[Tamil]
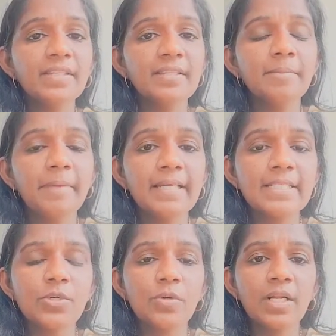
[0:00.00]
வித்
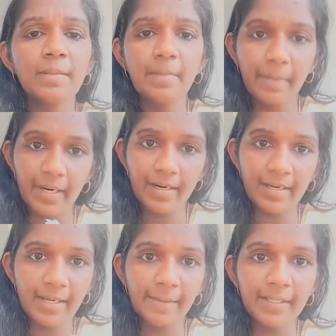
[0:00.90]
பேஸ்ட்டோடு நம்ம
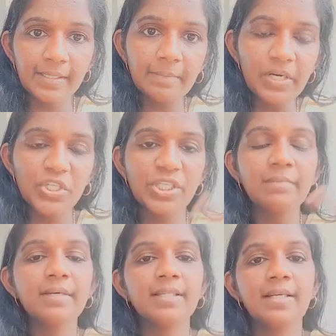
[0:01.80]
பண்ணுற அந்த
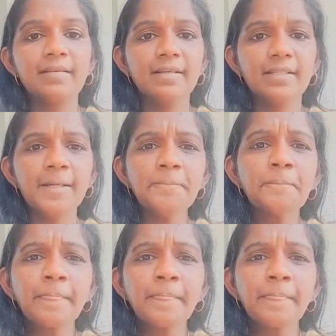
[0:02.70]
ப்ரஷிங் மெத்தட் வந்து